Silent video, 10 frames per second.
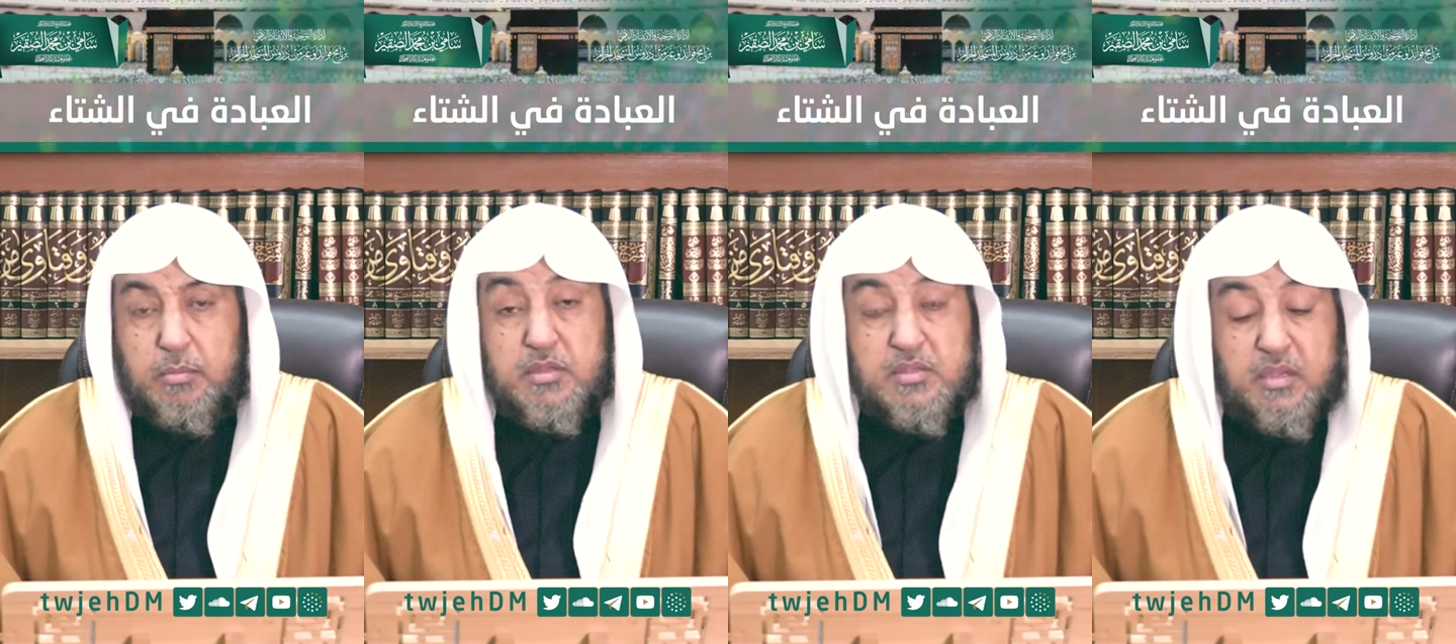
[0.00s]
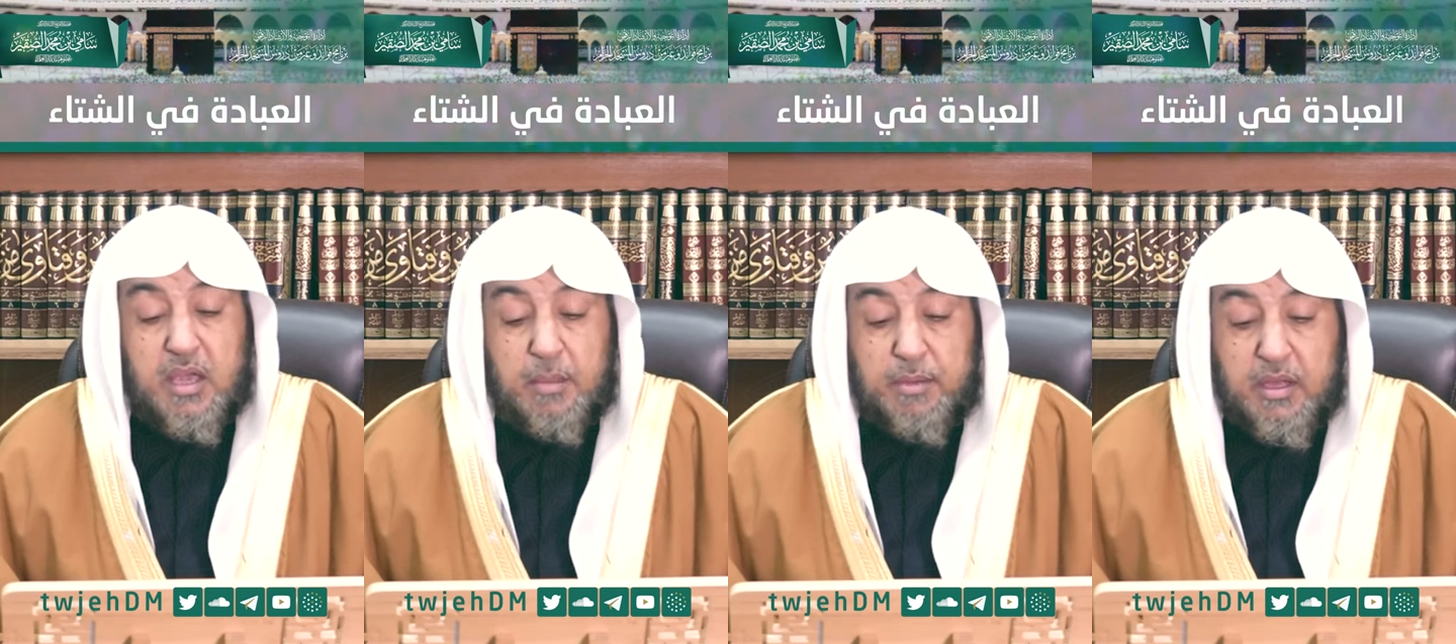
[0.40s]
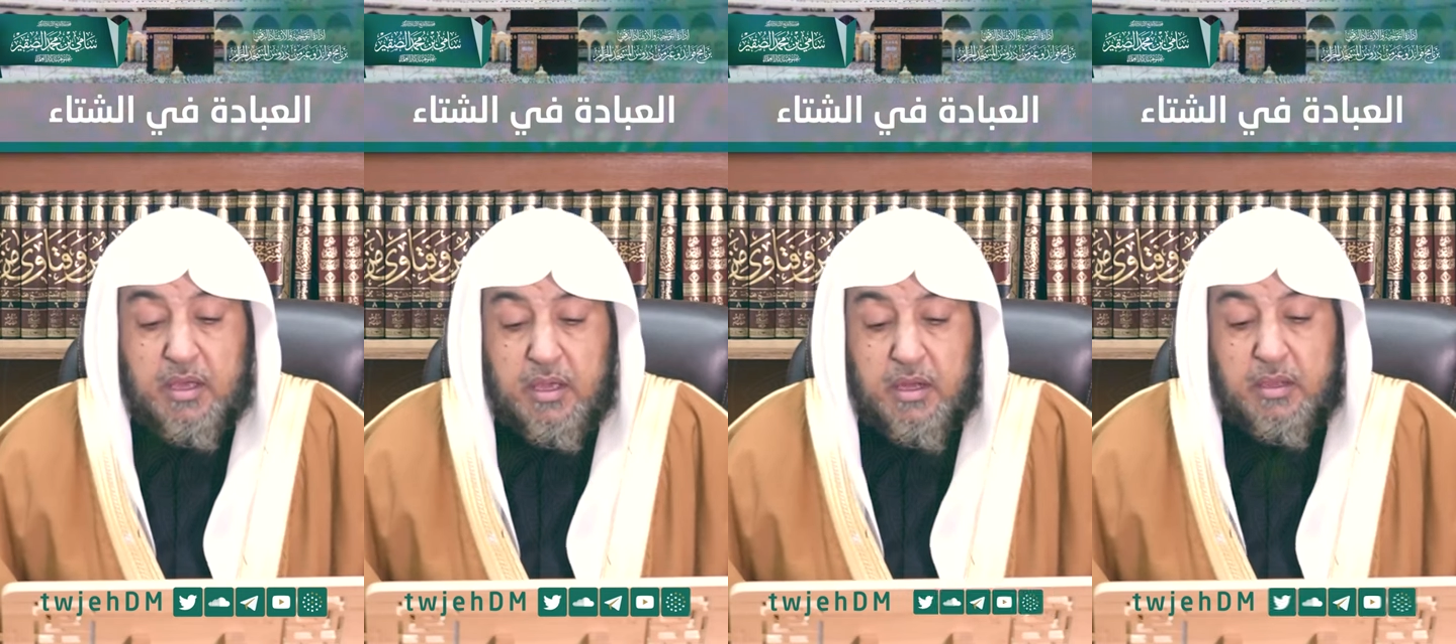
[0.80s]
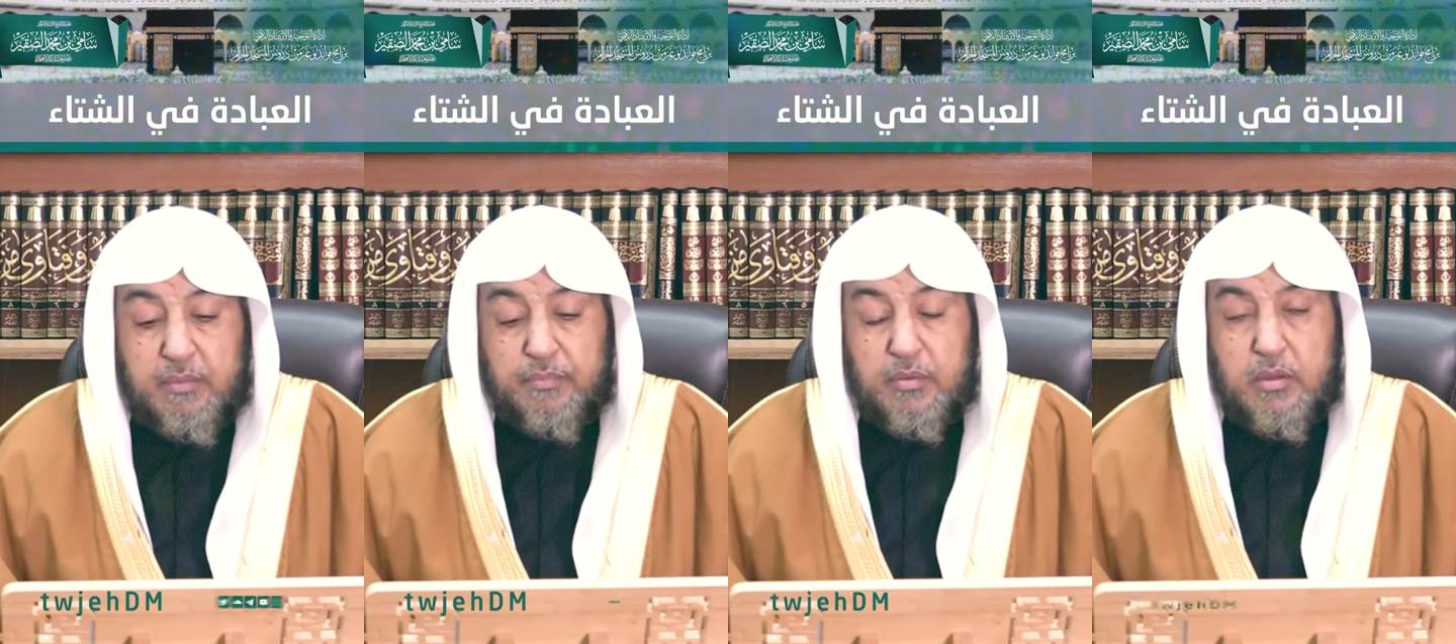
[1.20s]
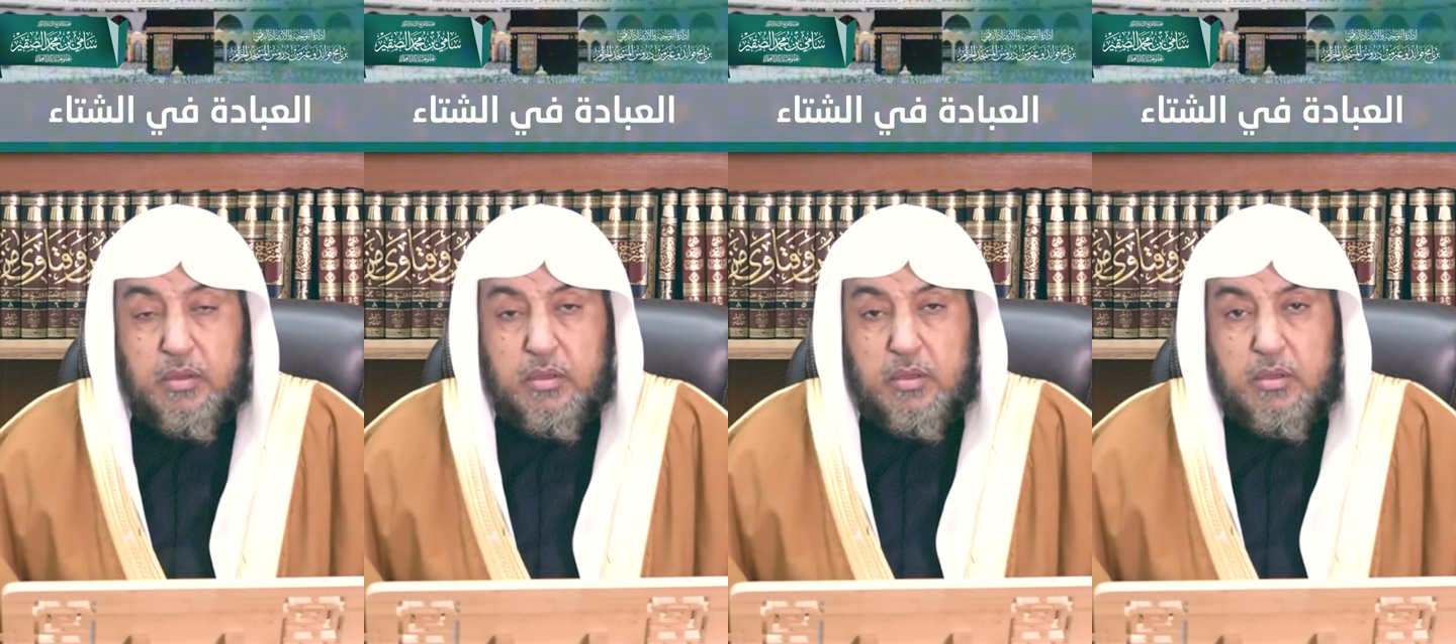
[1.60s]
من صيام نهاره
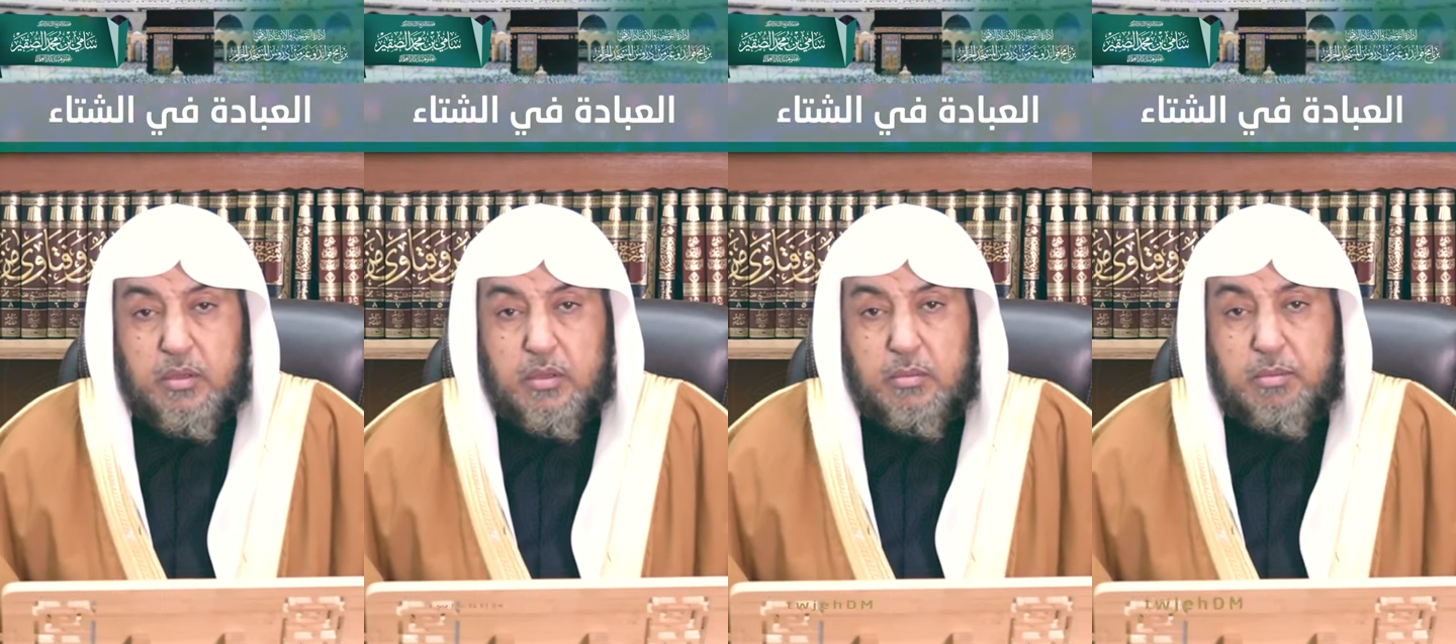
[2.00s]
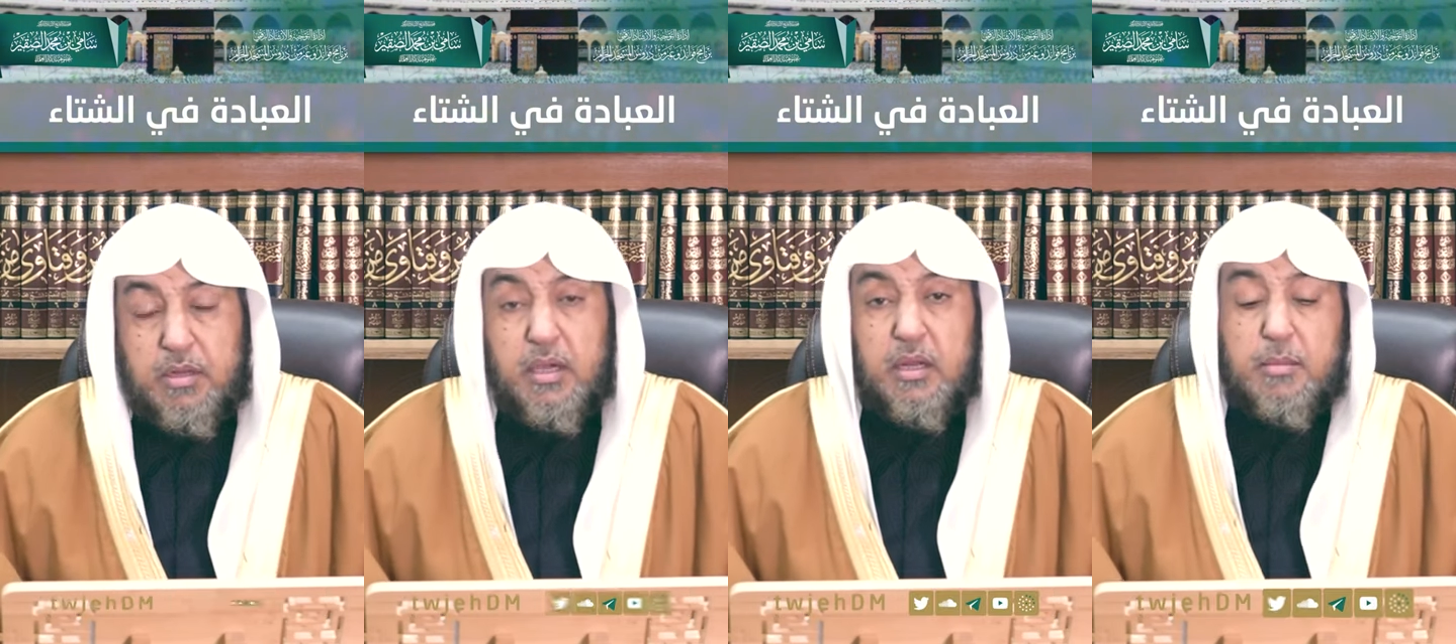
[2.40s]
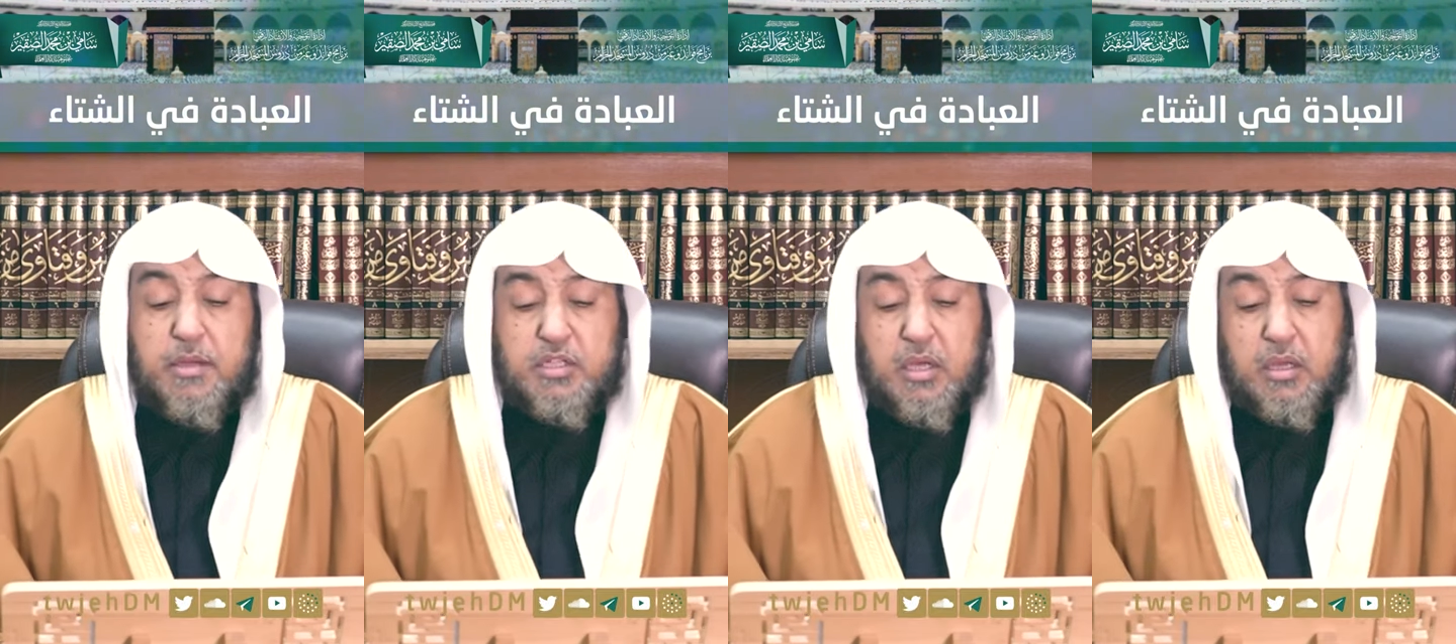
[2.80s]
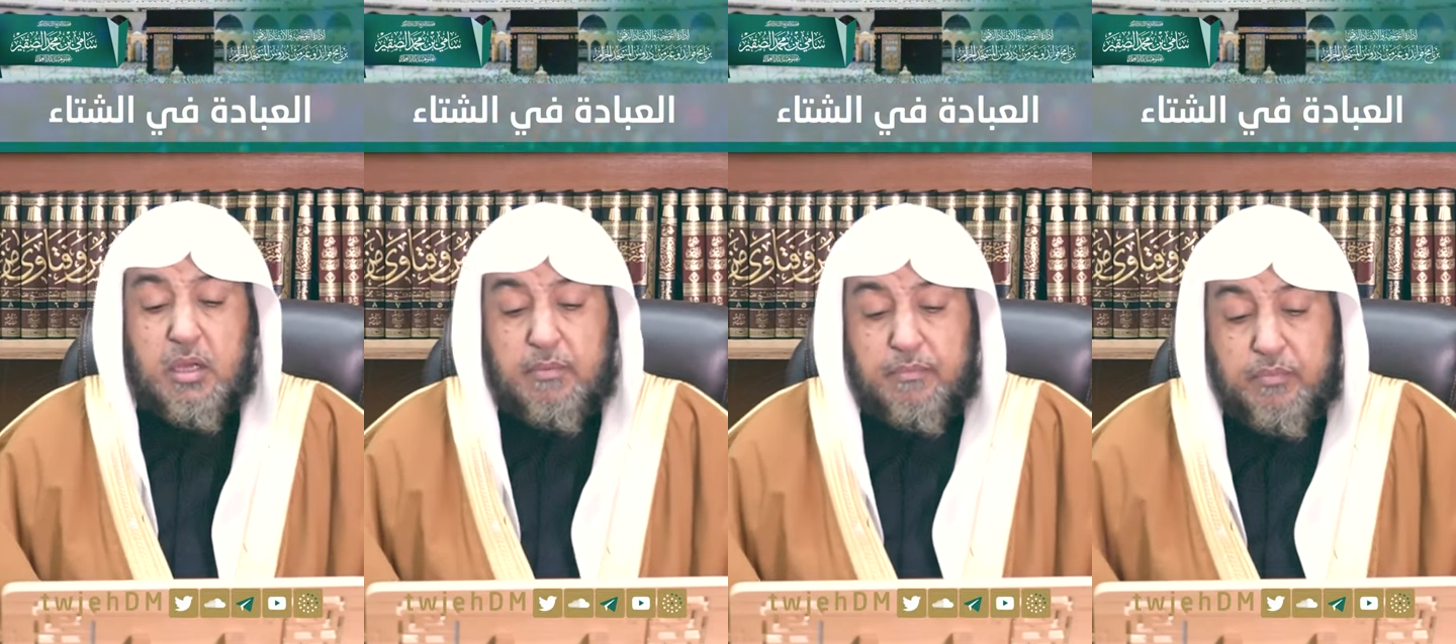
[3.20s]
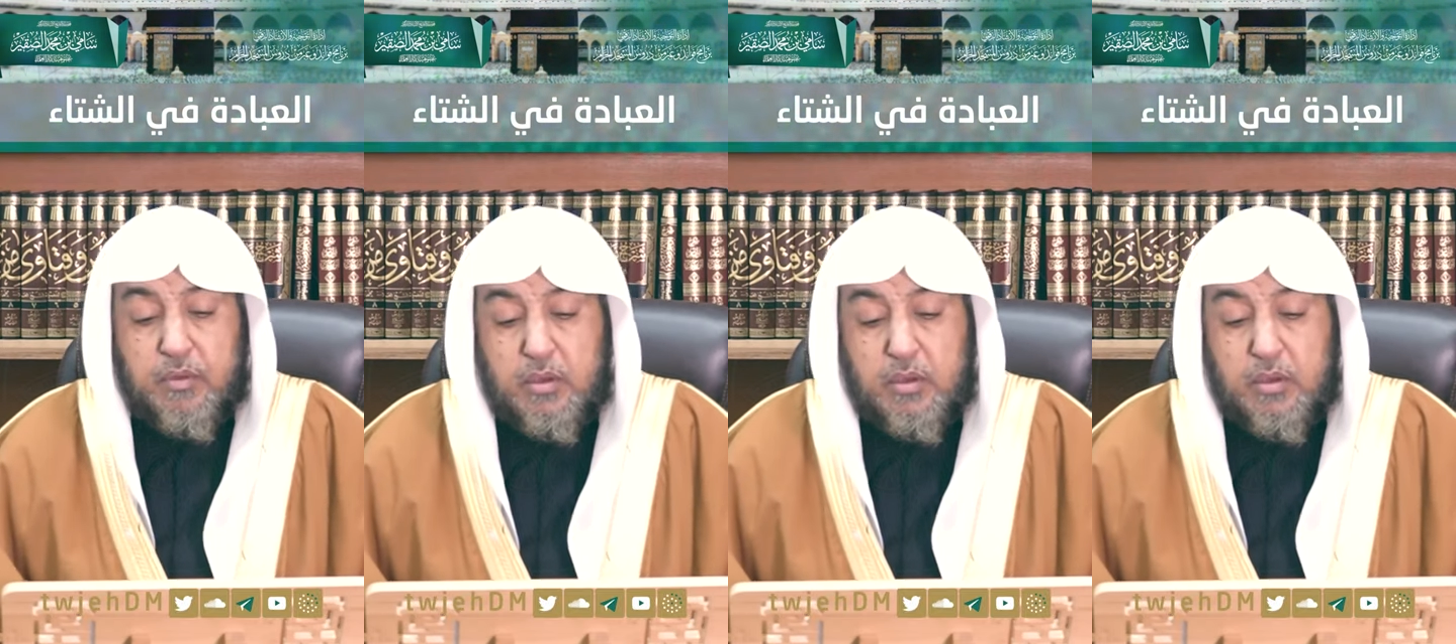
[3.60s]
من غير مشقة